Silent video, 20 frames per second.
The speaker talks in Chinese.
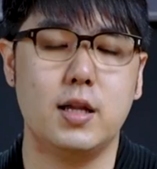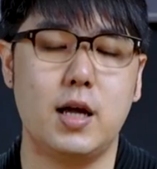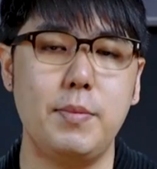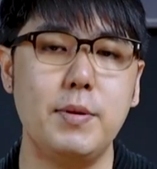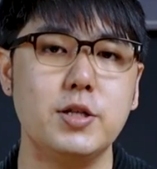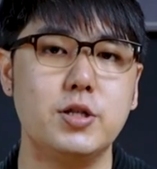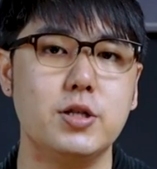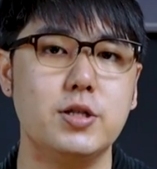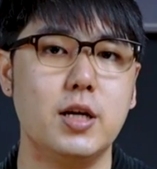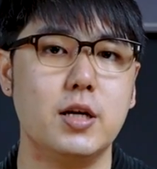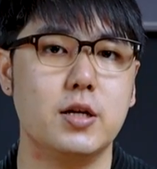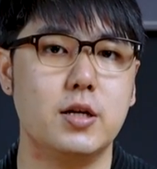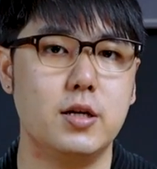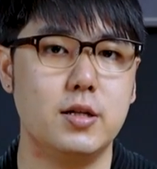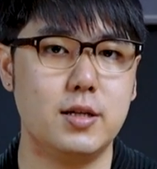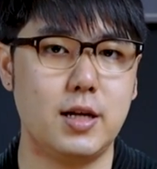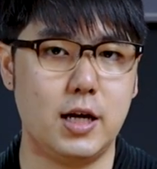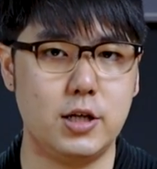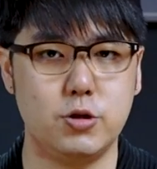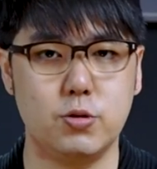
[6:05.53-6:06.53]
台北车站
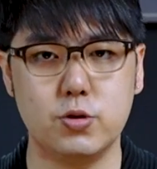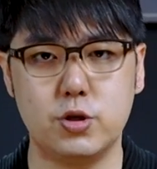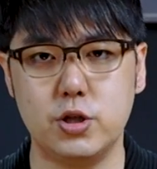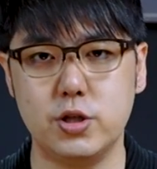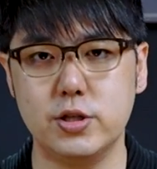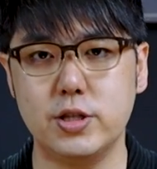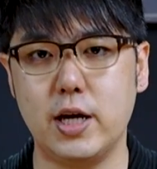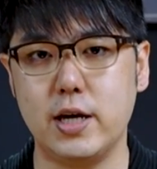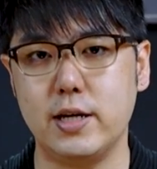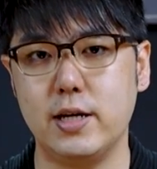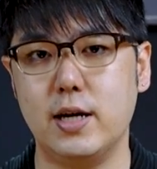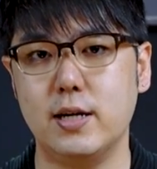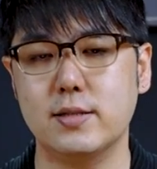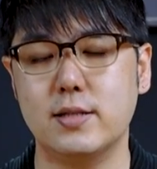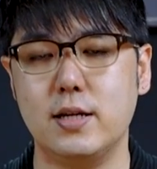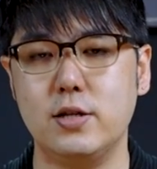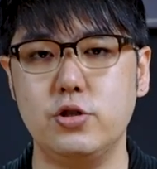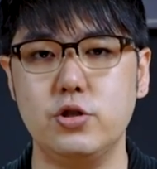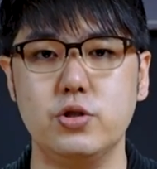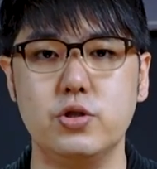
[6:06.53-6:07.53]
跟台中车站一样，
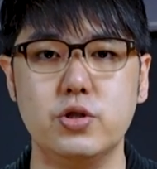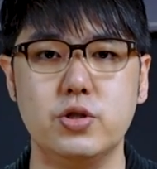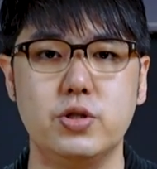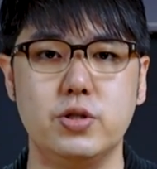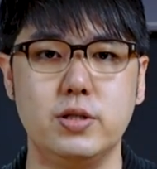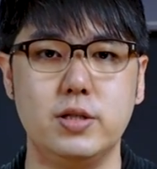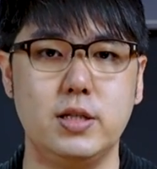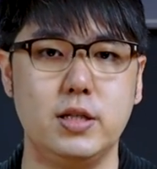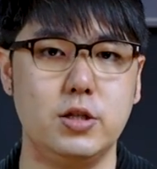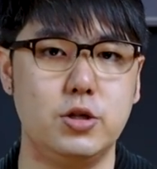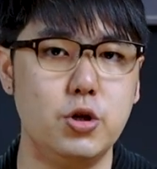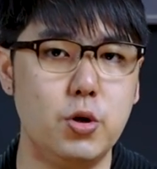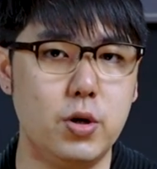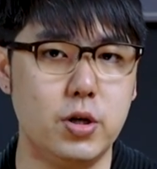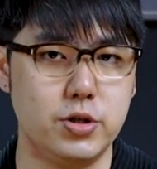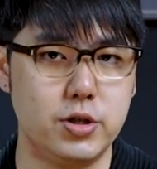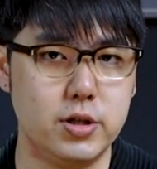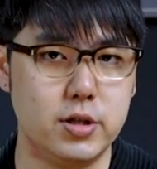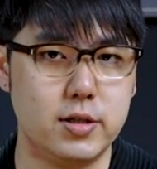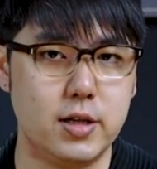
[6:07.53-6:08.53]
在日治时期就
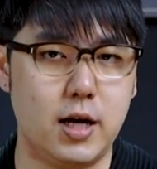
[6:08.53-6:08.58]
很热